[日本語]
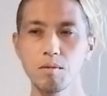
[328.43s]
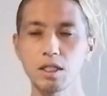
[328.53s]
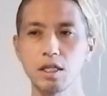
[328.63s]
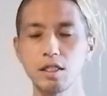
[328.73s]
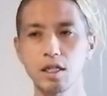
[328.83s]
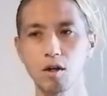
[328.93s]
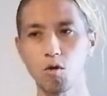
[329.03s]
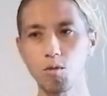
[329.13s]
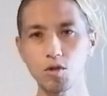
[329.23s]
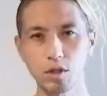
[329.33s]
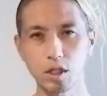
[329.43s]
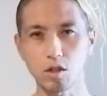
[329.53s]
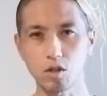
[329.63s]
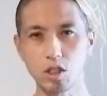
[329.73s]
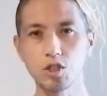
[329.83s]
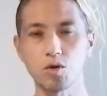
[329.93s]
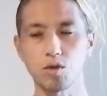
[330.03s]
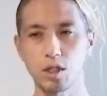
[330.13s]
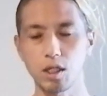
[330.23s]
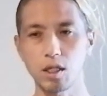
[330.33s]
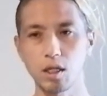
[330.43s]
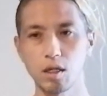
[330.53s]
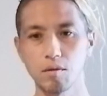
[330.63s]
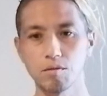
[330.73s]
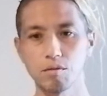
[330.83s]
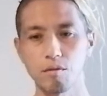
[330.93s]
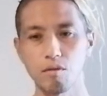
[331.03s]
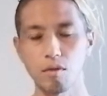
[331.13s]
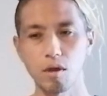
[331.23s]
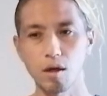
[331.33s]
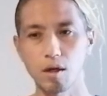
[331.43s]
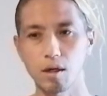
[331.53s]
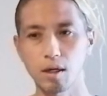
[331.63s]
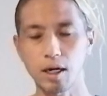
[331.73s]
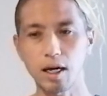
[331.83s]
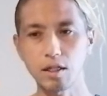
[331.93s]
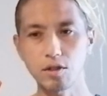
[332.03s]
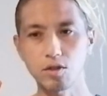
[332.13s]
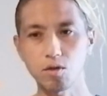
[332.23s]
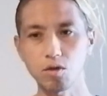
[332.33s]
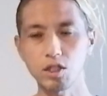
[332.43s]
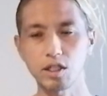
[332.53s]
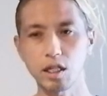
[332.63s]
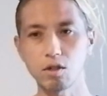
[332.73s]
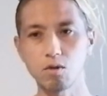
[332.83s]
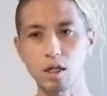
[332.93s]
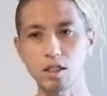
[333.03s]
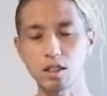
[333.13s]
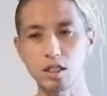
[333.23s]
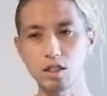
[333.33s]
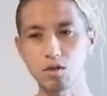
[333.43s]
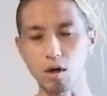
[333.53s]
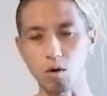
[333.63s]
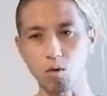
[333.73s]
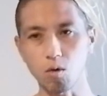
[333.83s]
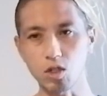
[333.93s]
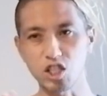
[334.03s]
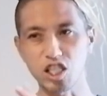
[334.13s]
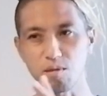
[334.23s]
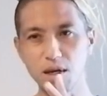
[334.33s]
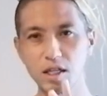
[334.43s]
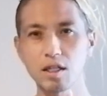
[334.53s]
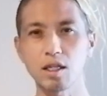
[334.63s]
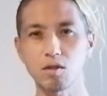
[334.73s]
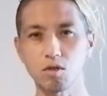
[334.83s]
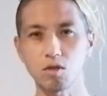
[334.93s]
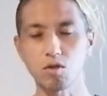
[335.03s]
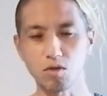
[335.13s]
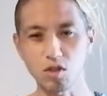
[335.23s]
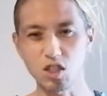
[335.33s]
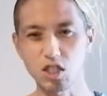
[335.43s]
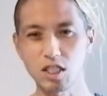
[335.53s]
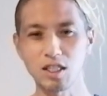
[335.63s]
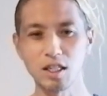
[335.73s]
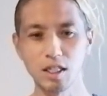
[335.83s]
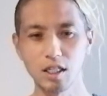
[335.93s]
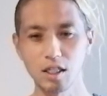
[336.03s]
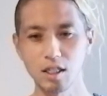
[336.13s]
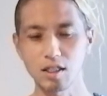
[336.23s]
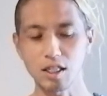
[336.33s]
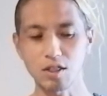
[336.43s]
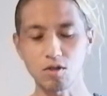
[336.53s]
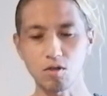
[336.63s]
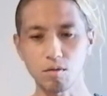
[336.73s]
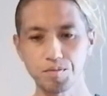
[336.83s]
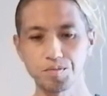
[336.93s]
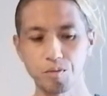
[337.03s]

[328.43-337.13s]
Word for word: まあ、生産が思ってる以上に、乾燥してる割に実はこう湿ってると、そのなんつうの